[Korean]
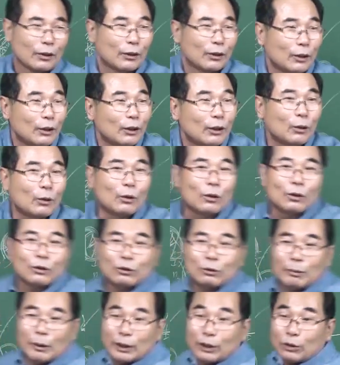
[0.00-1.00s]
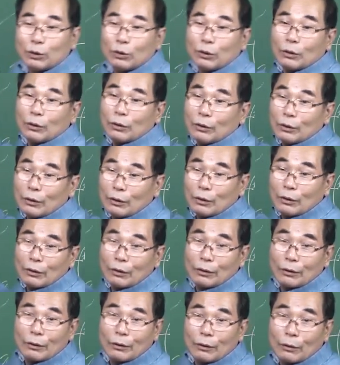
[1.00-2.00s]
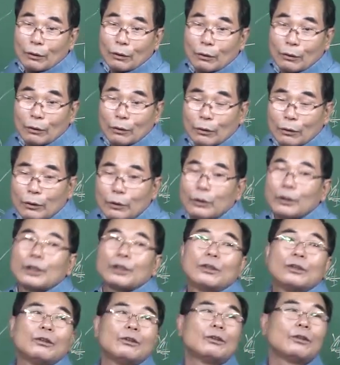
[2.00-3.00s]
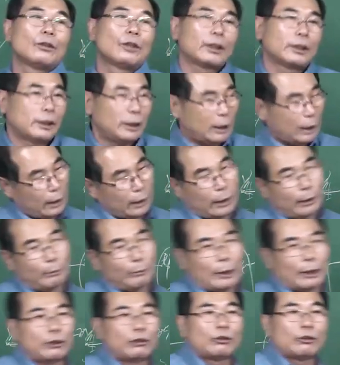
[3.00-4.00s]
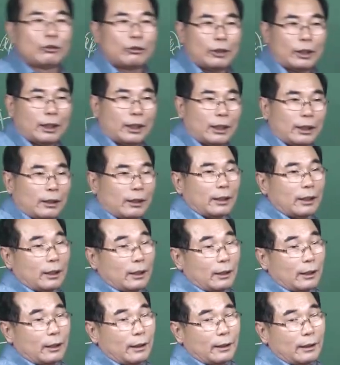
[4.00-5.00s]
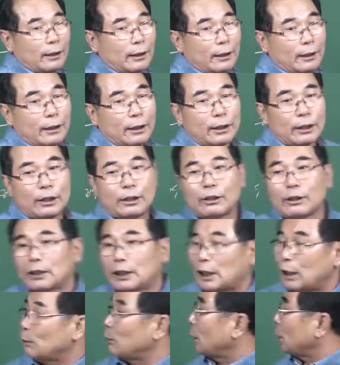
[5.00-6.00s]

그러니까 그것도 맞죠? 어, 그러니까 그런 것까지 다 맞춰줘야 됩니다. 그걸 다